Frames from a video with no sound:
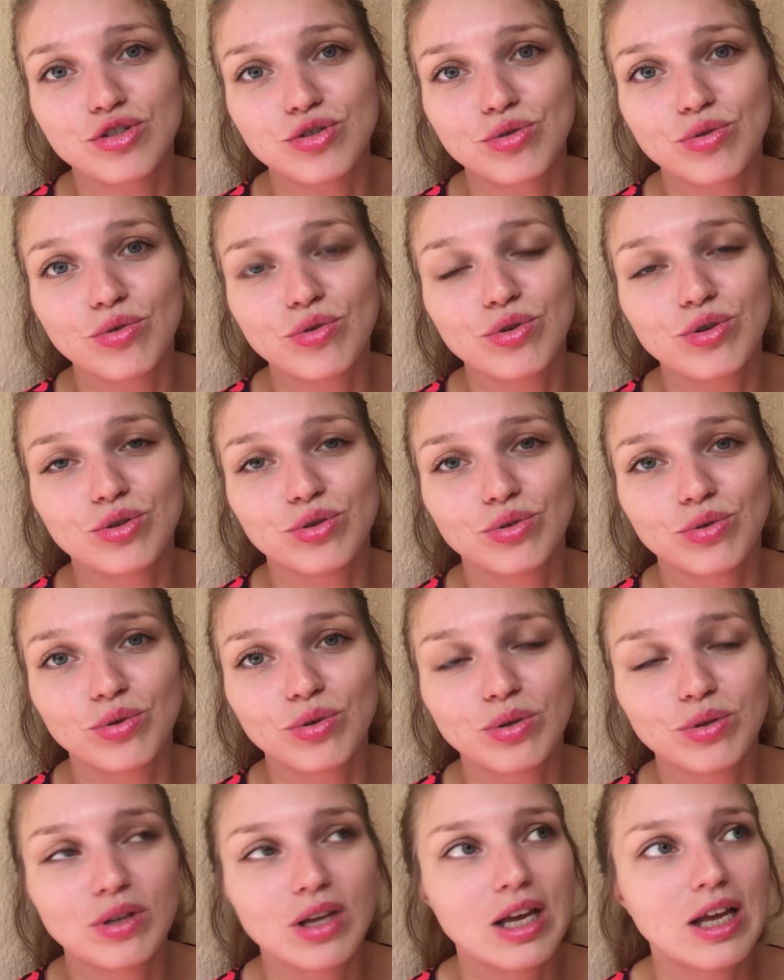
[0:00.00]
стоит
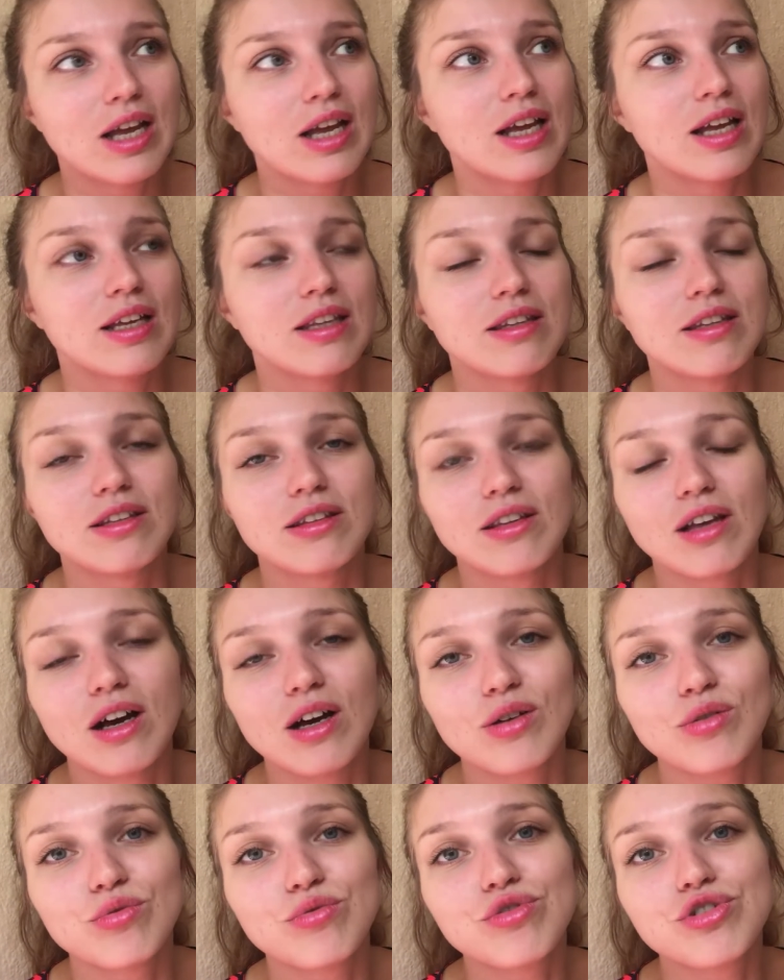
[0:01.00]
он не
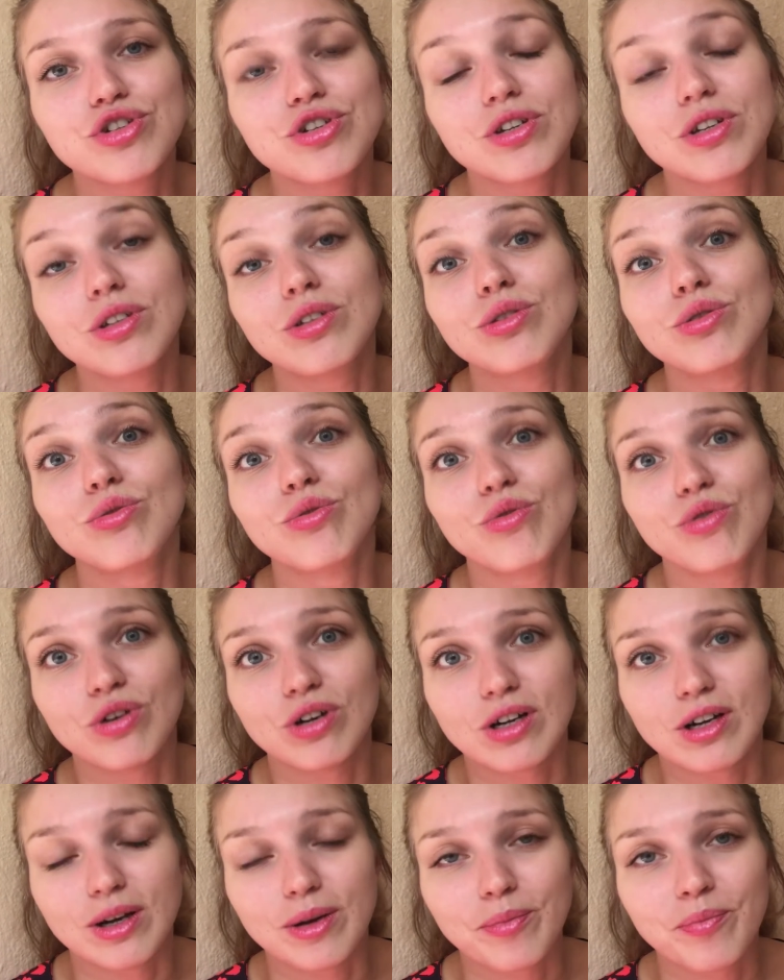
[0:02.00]
так уж и
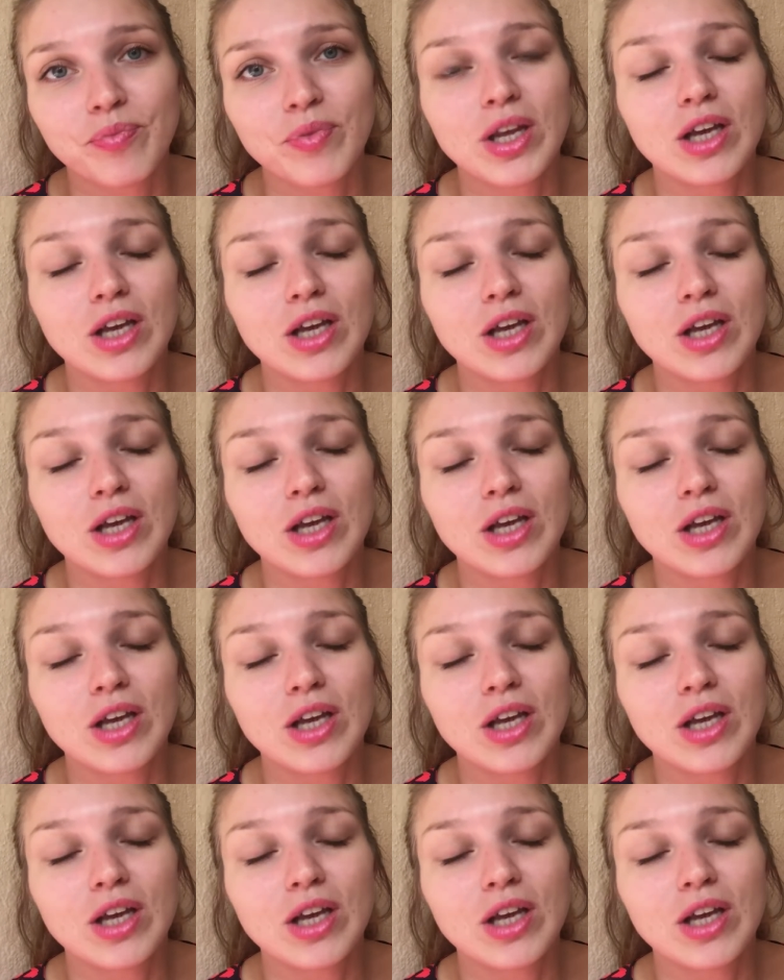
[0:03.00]
дорого.